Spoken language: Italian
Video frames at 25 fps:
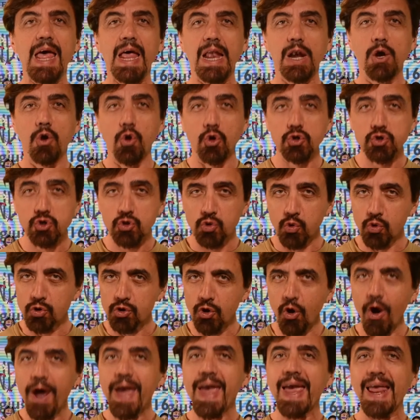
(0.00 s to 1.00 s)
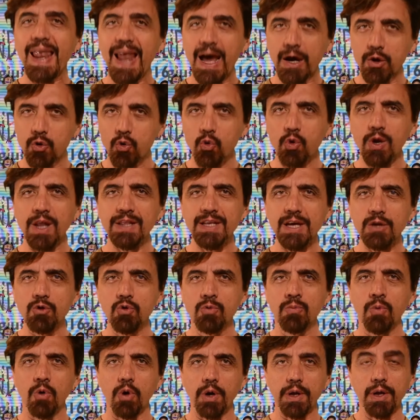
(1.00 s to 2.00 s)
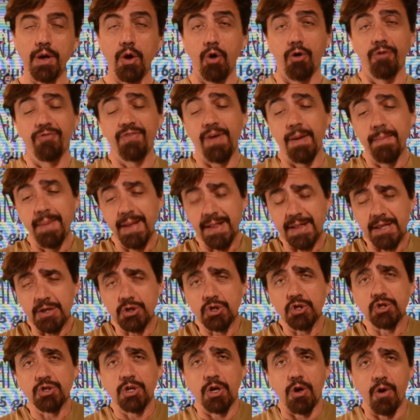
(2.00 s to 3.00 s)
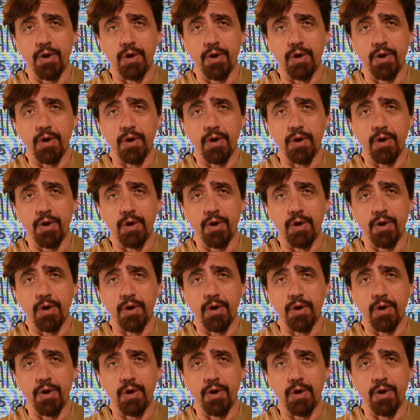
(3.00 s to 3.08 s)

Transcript: lo studio e la cura dei tumori. Ovviamente ci sarò